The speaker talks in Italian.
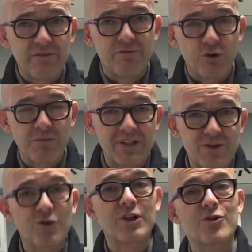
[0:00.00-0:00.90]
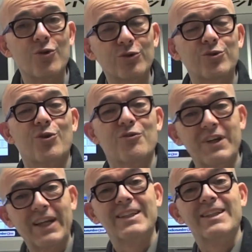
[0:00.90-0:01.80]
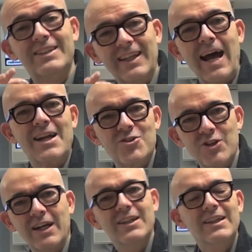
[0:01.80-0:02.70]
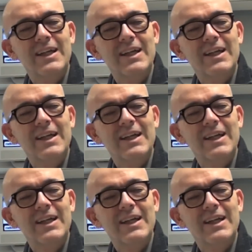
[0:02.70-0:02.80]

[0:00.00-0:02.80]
informazioni non troverete traccia.